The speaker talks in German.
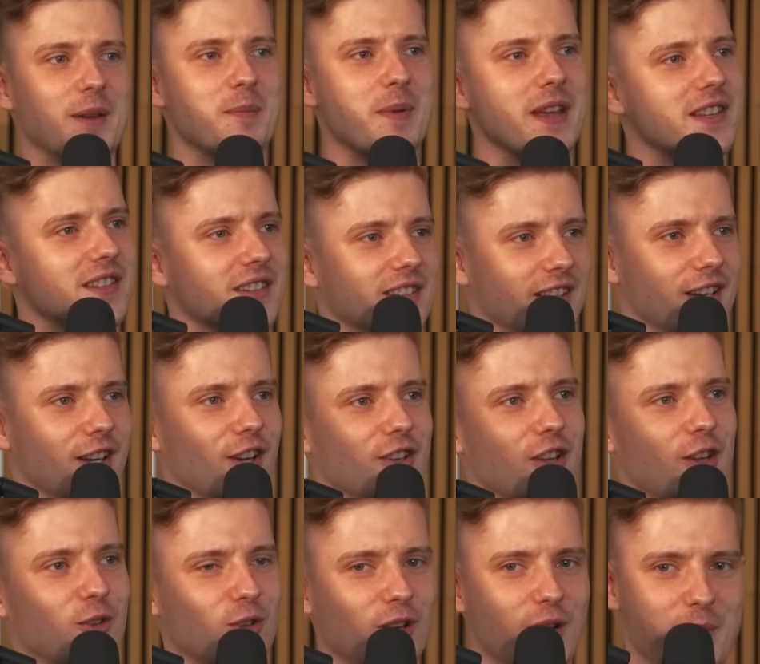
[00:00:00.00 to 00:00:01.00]
die Besten sind,
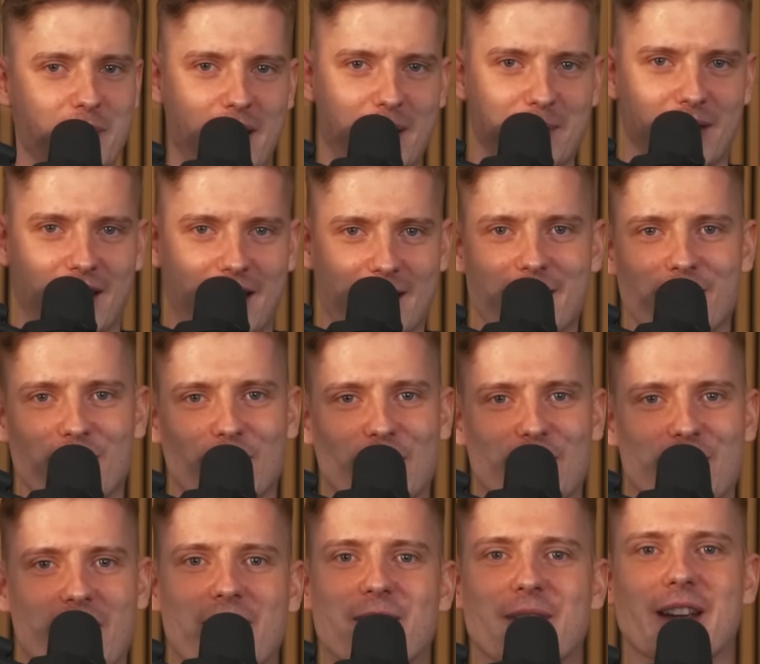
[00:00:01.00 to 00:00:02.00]
außer Julian Bam, den kann man
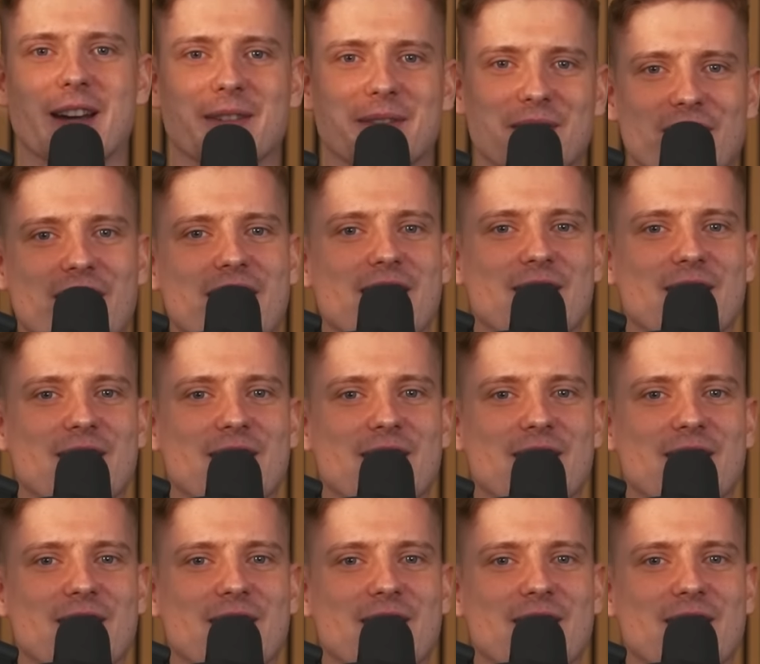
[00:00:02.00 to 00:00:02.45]
wirklich wegwerfen.